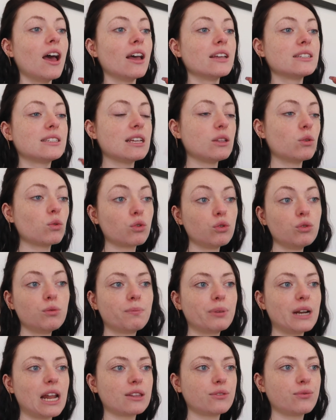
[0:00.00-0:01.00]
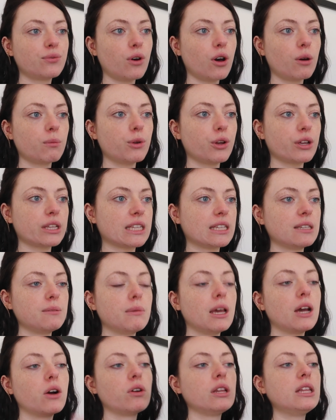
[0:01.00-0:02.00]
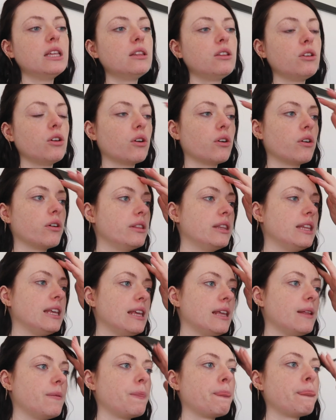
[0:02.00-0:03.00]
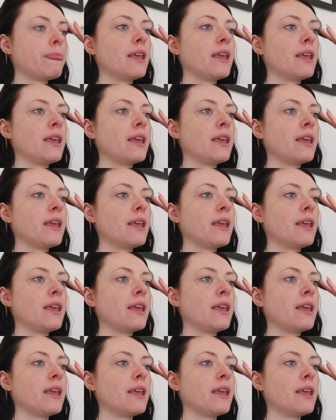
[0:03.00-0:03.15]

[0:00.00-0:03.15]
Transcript: c'est donc une plateforme qui met en ligne euh, des,